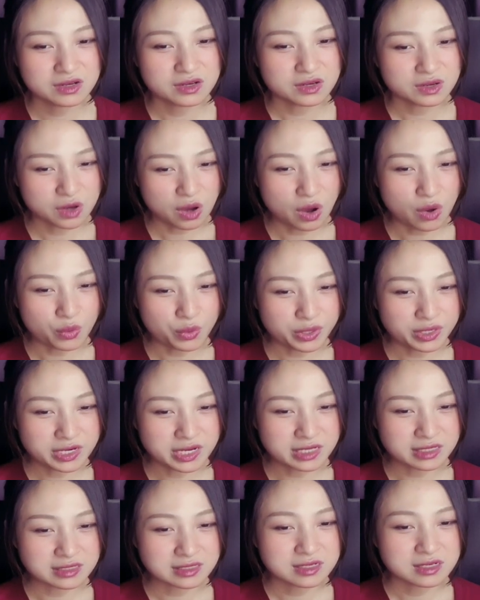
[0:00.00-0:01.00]
có quyết
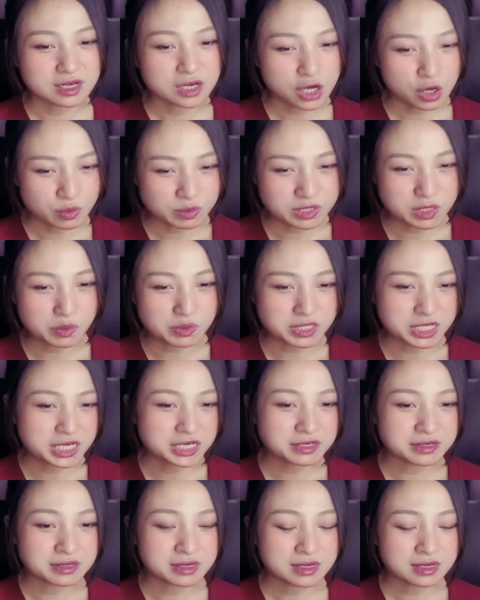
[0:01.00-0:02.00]
định không giàu dĩ
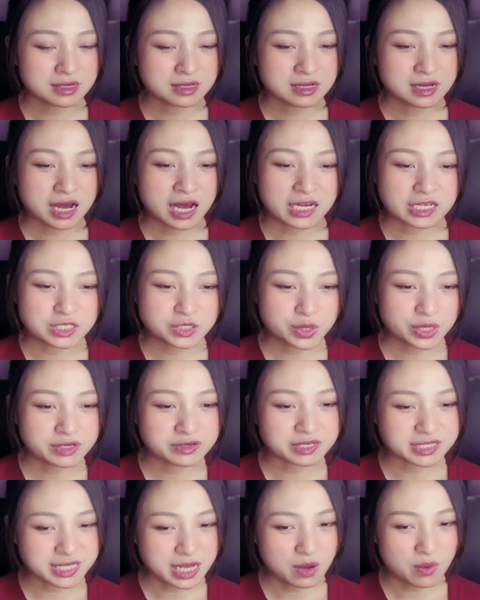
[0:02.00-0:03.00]
nữa hắn xoay
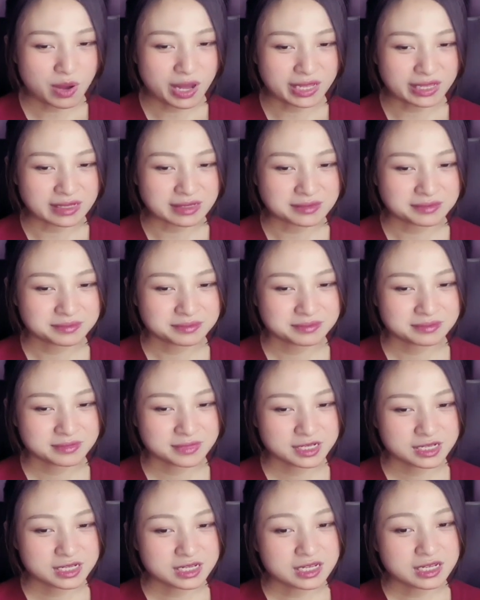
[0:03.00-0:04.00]
người ra ngoài
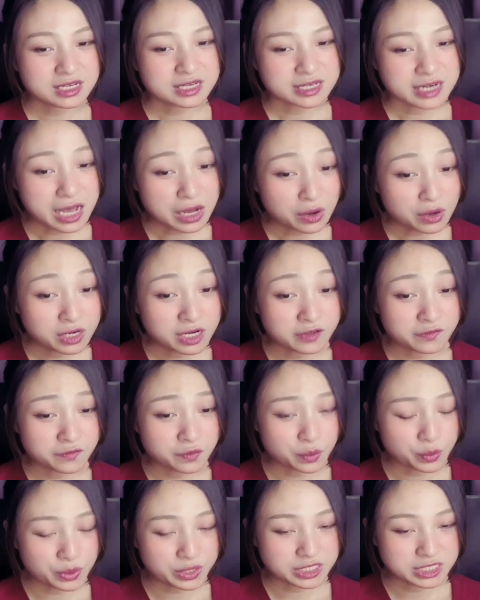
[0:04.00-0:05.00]
đã có lệnh phù
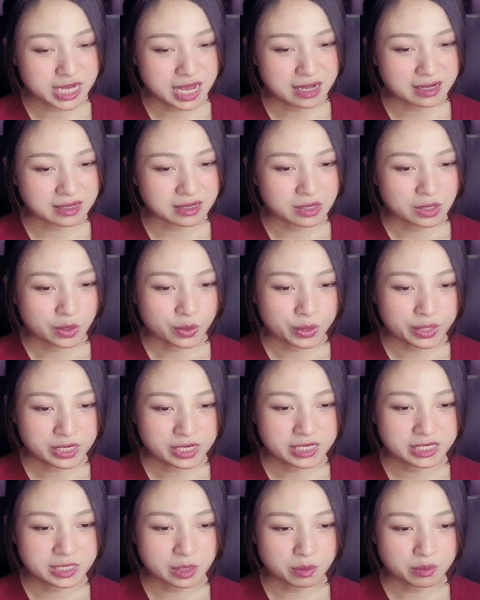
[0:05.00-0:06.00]
ngụy trang huyễn
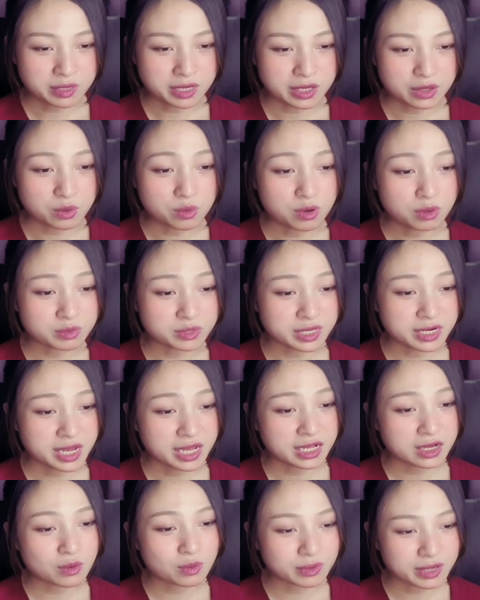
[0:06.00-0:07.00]
linh nóng nảy cũng không tiến
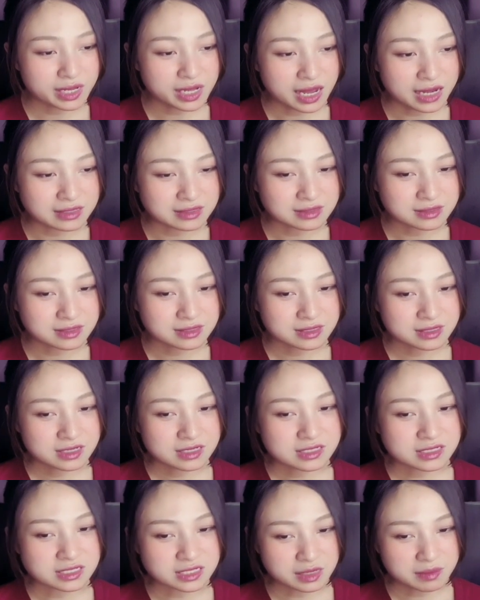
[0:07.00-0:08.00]
hành công kích hắn
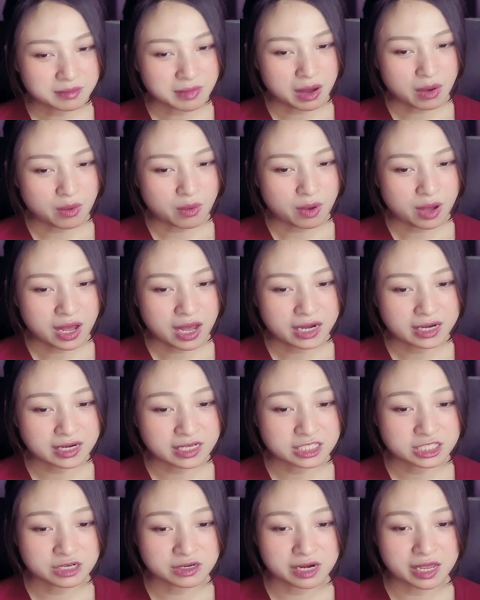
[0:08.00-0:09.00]
rất mau hắn đã
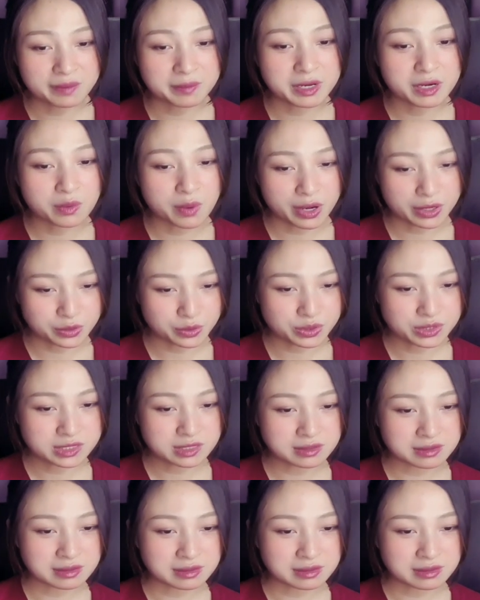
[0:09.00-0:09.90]
trở lại bên ngoài núi rừng